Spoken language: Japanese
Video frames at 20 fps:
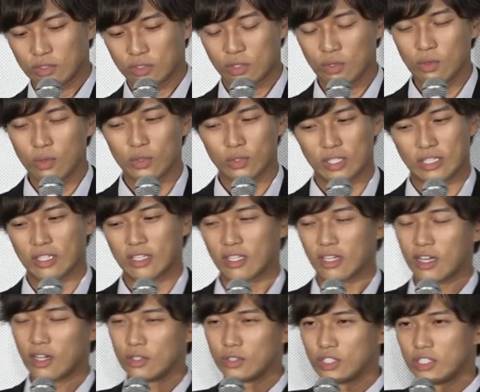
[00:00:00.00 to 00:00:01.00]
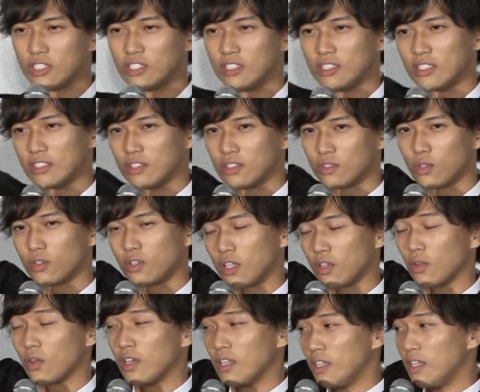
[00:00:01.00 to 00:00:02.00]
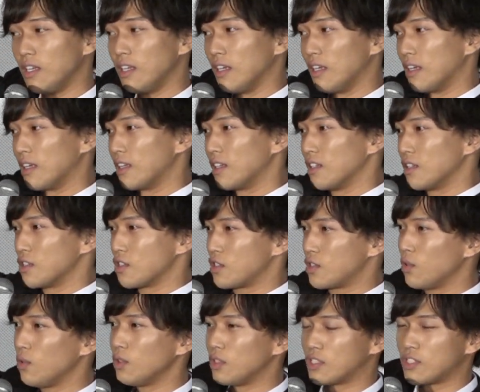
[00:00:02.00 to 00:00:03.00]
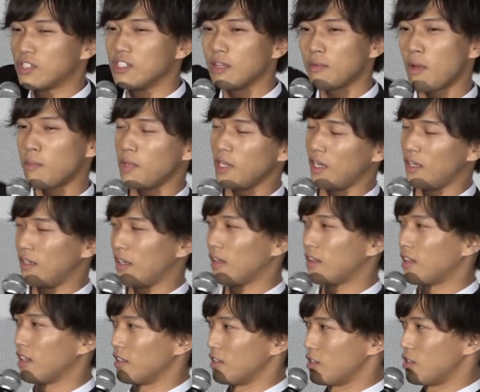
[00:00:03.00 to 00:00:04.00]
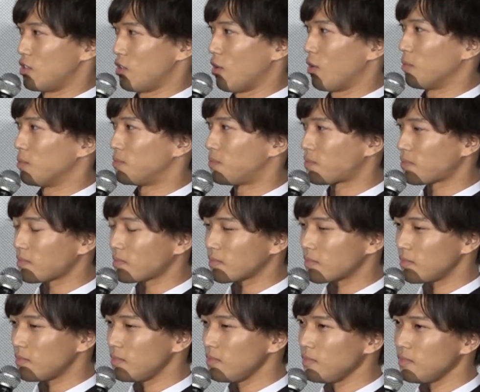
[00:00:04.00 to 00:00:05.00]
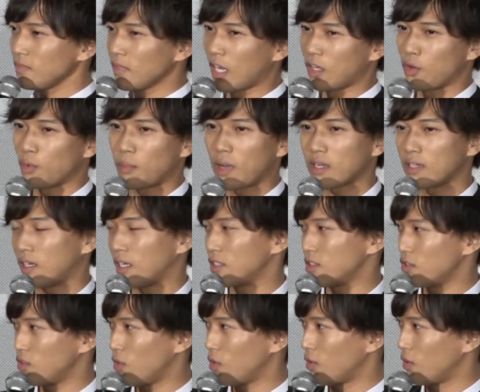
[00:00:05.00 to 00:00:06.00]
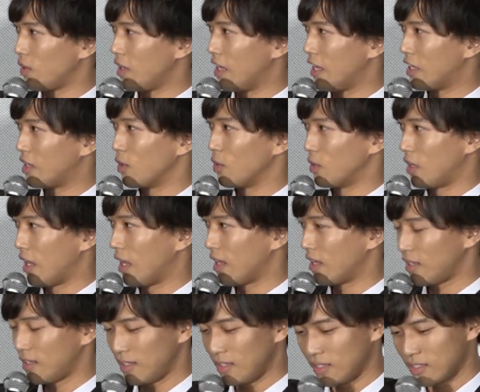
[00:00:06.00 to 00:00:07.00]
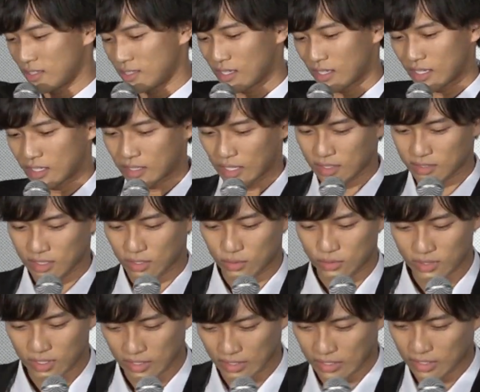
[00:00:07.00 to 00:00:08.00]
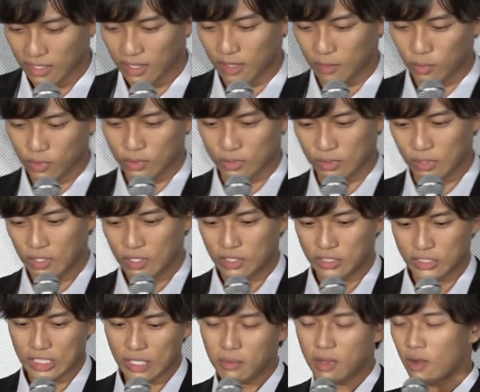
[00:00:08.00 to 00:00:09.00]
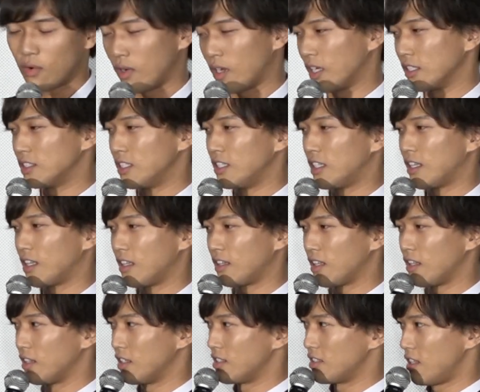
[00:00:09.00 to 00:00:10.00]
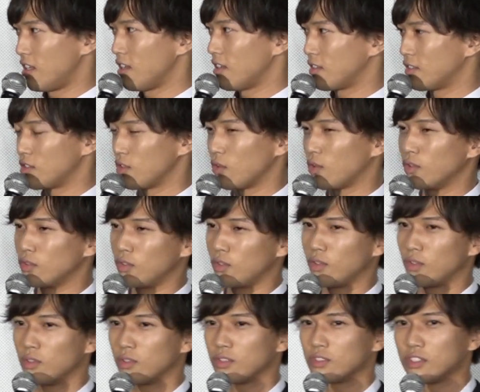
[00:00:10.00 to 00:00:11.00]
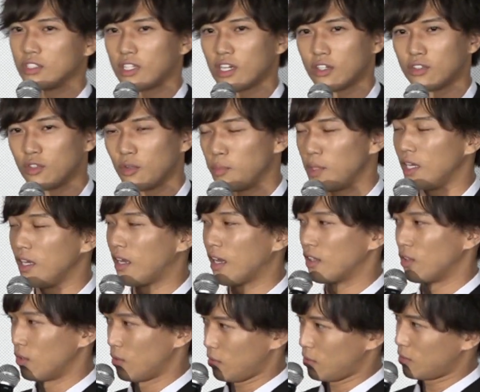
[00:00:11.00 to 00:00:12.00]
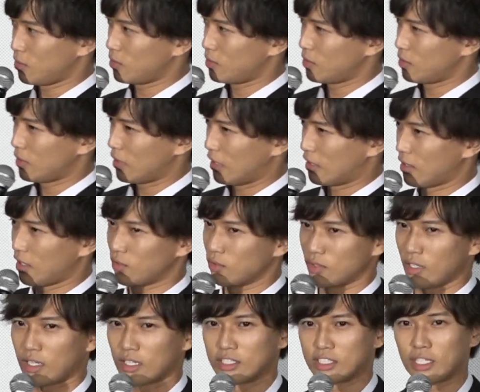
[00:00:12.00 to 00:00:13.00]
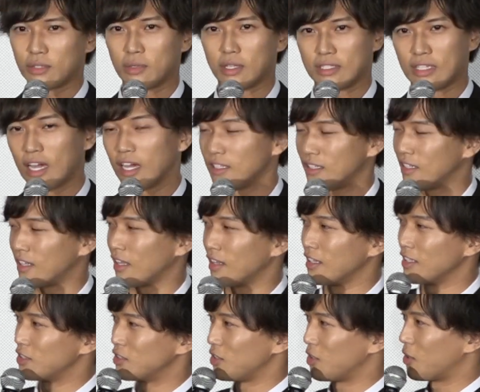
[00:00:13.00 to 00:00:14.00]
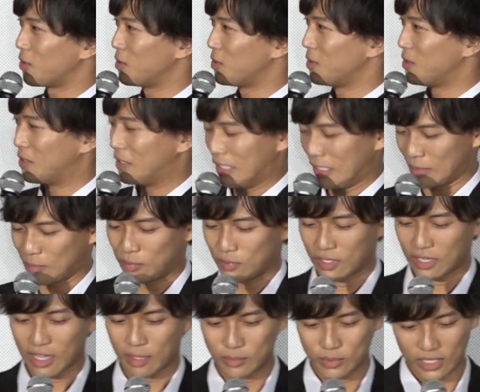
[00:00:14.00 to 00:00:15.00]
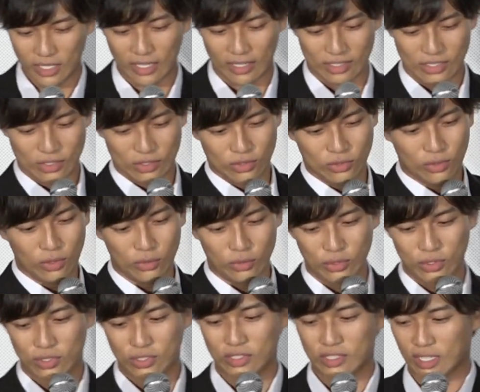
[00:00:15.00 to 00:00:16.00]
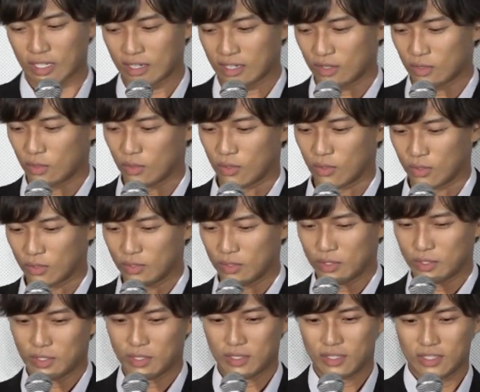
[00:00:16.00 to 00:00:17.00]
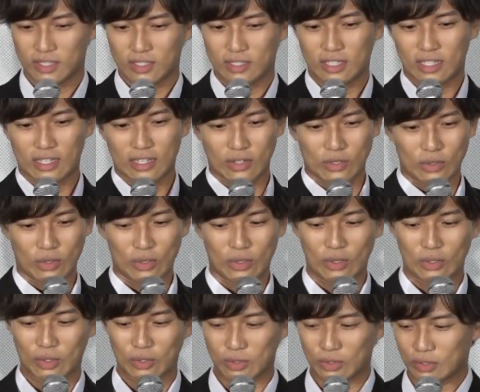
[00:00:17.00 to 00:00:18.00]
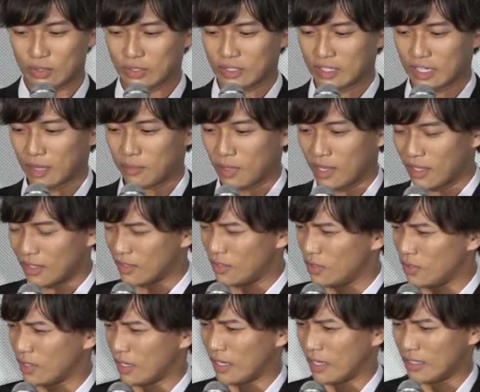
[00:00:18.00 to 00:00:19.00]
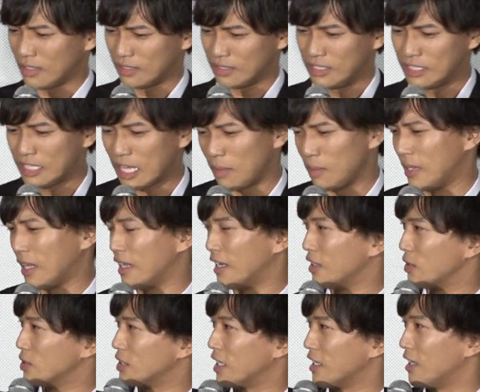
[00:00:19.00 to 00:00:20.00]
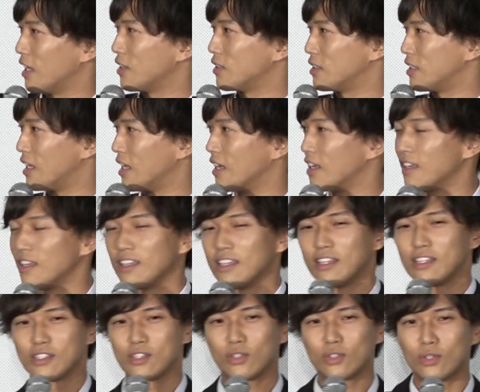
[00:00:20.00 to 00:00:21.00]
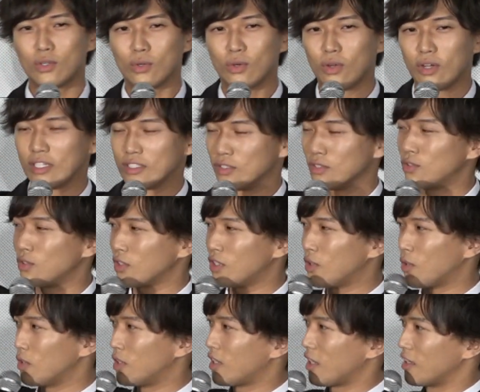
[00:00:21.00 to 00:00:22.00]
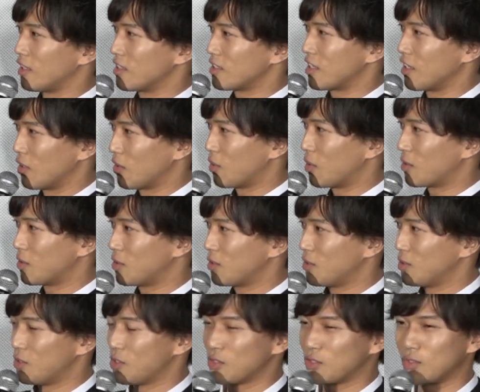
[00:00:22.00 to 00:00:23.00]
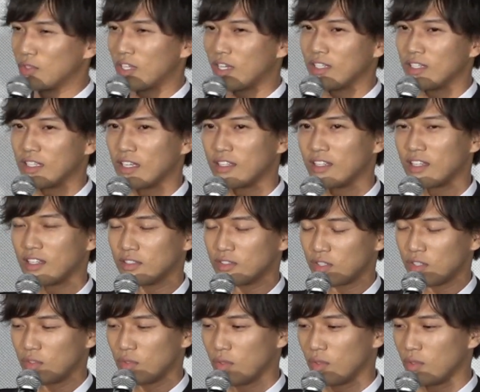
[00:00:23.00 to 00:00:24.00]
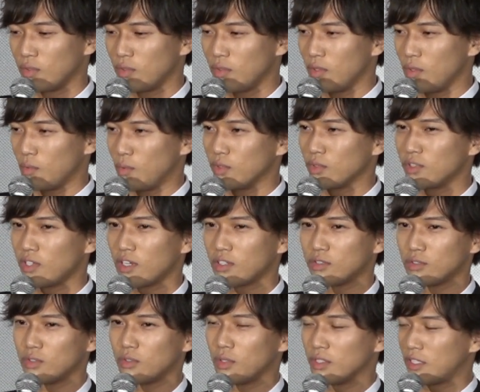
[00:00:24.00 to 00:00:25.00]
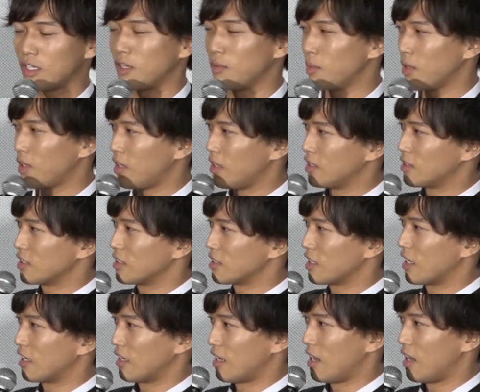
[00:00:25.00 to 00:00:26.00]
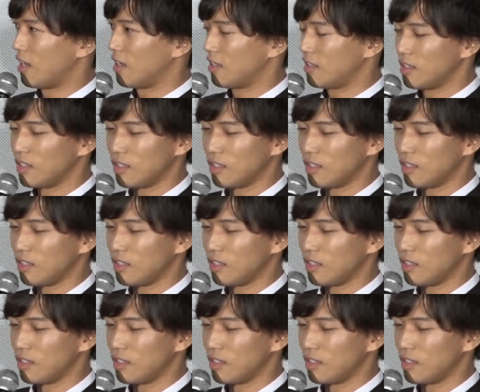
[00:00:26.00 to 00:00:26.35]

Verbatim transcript: 倉庫で戦うシーン撮った時にすごい砂まみれになったんですよあの爆発の影響で砂がたくさん降ってきてだから僕シャワーを貸していただいたんですねそこの近くの民家の方のなんかシャワーに入ってたんですよただプレハブですごい薄いなんかこうなんかこう壁っていうか板みたいなのしかなくて外の声がずっと聞こえてたんですけどその中でやってたんですけど坊主役の渡辺圭介さんが